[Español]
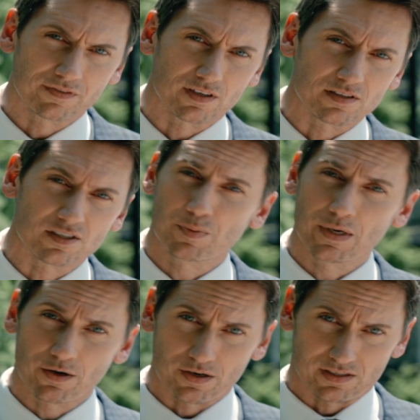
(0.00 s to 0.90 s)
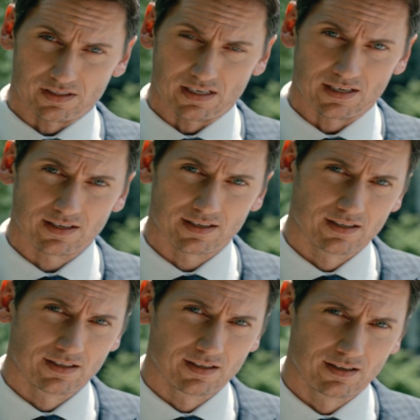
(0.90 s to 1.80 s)
Debido a ello, Tecna
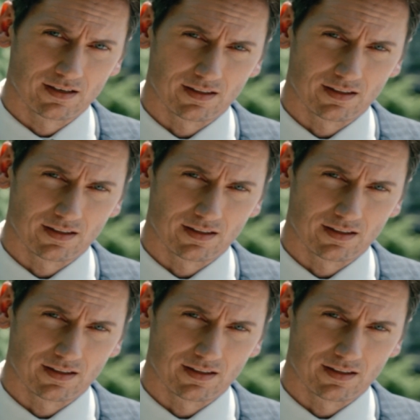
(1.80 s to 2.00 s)
cierra el caso